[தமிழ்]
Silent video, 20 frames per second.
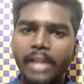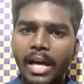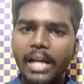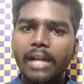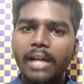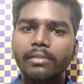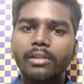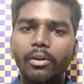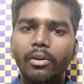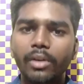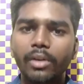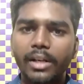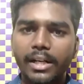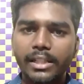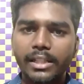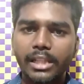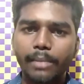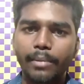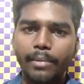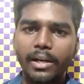யாராவது அவங்களுக்கு
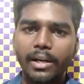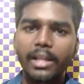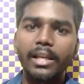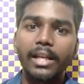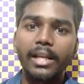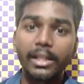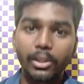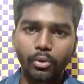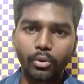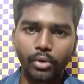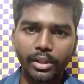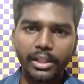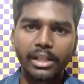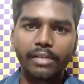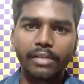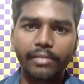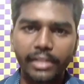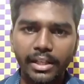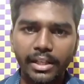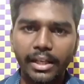கடத்திருப்பாங்களா இல்லை அந்த
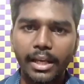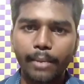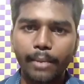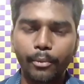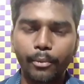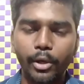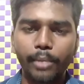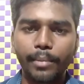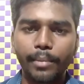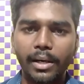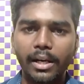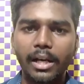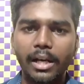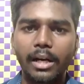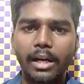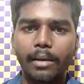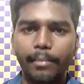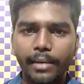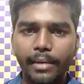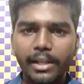குழந்தைகள் வந்து எங்கேயா போயிருப்பாங்களா
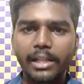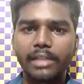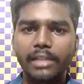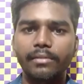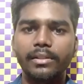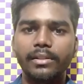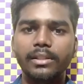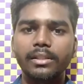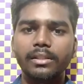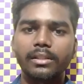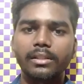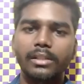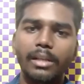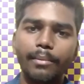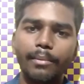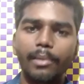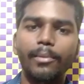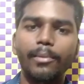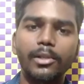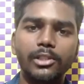அப்படின்றத வந்து
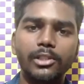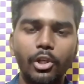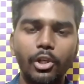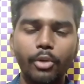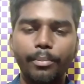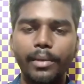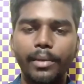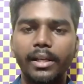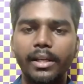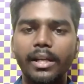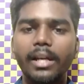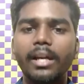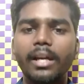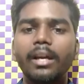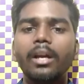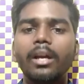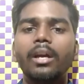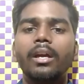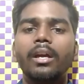கமெண்ட் பாக்ஸ் லீவ் பண்ணுங்கள்